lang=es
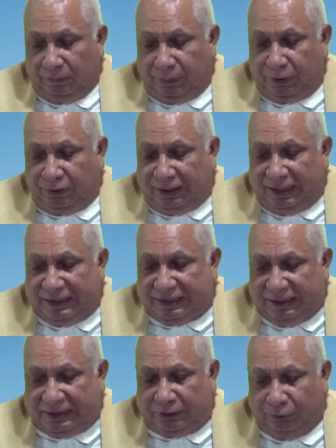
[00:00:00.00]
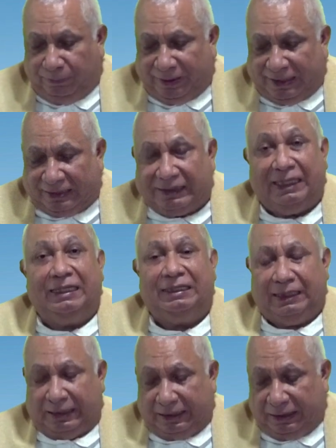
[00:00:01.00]
¿Pero qué es eso para
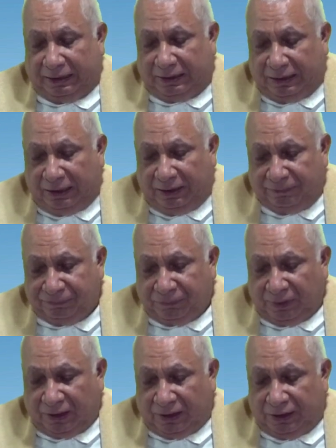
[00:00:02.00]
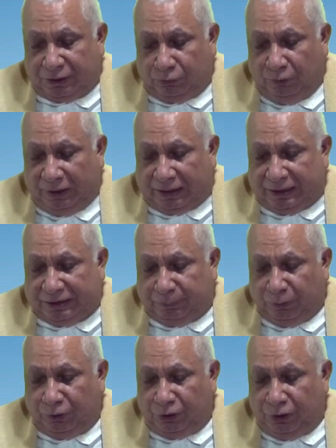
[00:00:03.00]
tanta gente? Jesús le
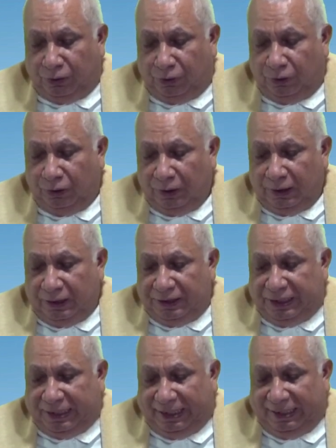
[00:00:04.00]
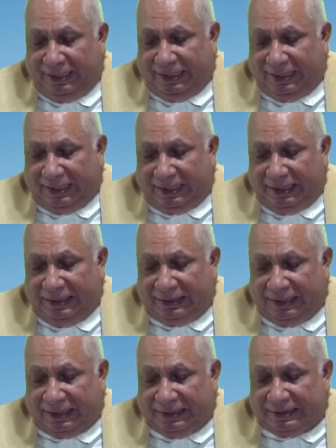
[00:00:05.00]
respondió, díganle a la
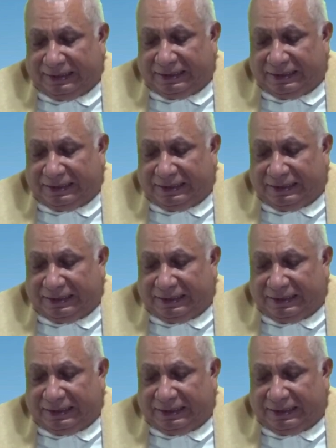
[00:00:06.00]
gente que se